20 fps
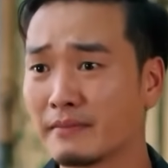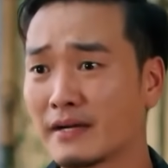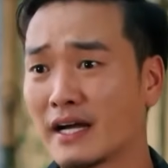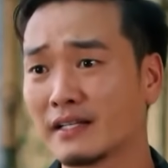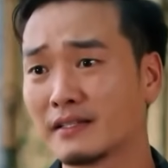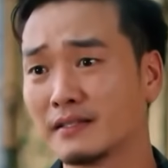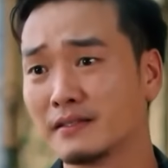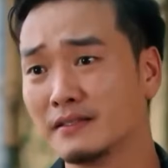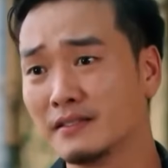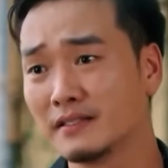em
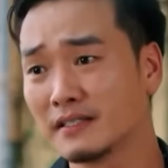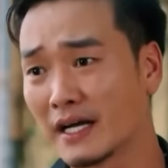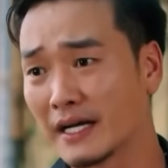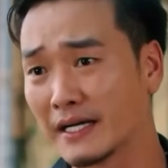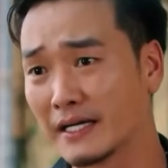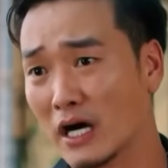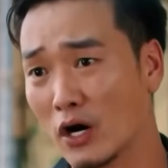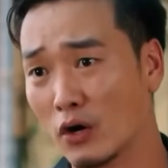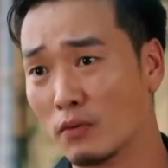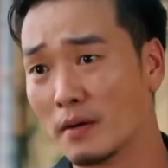ngay từ những
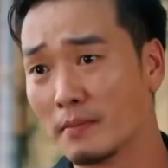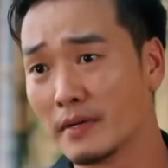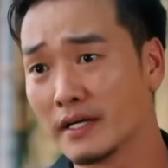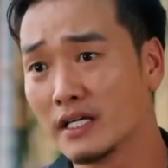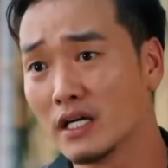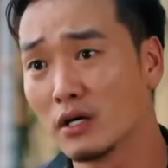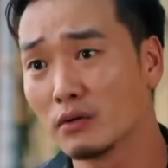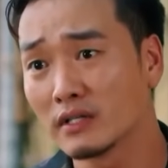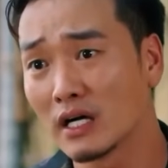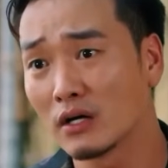ngày đầu mà
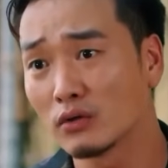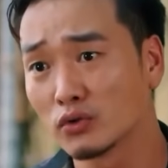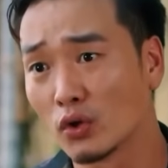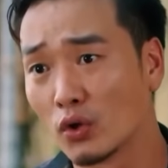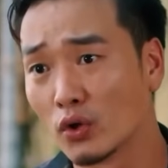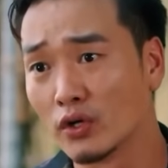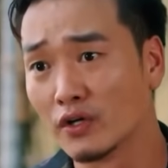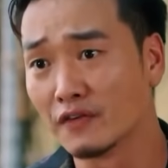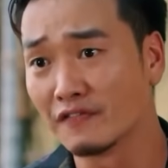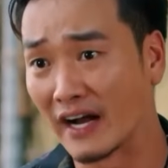mình yêu nhau
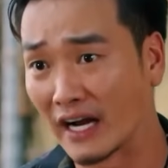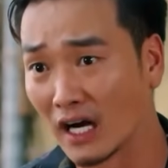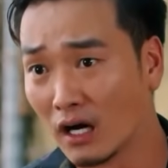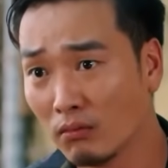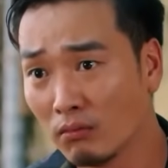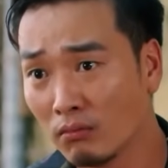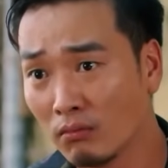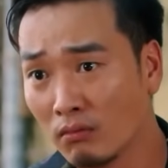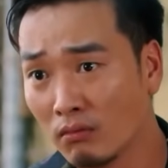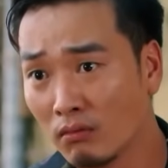rồi Phải
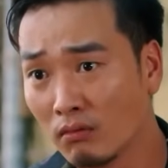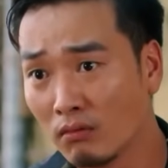không